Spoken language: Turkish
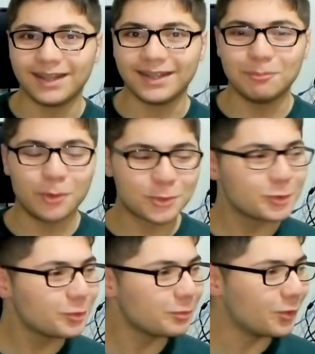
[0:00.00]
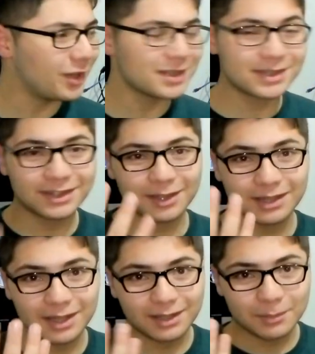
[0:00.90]
Hani boş durmuyor. En azından
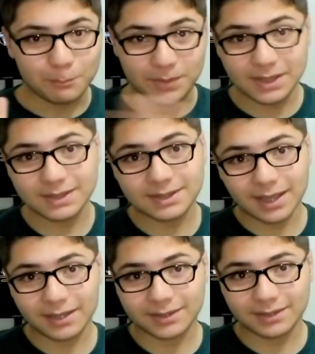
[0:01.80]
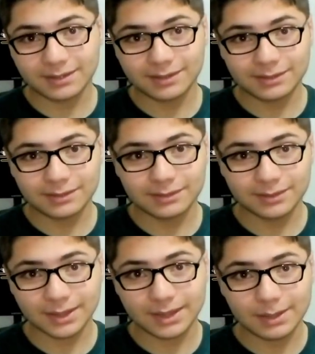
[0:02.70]

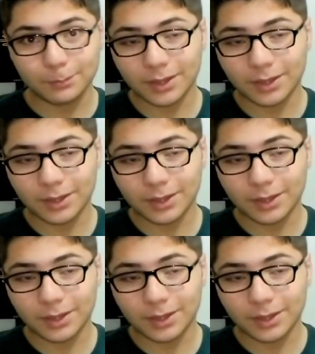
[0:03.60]
bilgisayardaki